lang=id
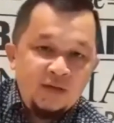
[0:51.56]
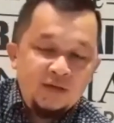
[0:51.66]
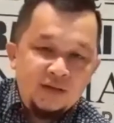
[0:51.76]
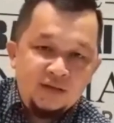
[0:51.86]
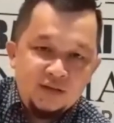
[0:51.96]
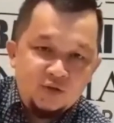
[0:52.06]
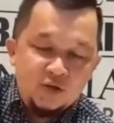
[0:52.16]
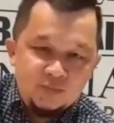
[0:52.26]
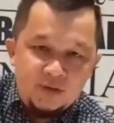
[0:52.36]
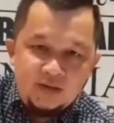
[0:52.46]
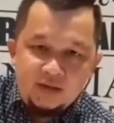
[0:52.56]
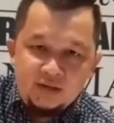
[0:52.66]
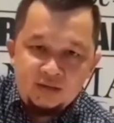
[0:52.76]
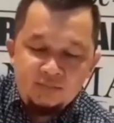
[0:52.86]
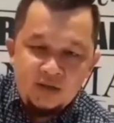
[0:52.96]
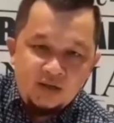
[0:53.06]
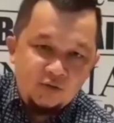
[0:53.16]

dan kita sudah sepakat dengan para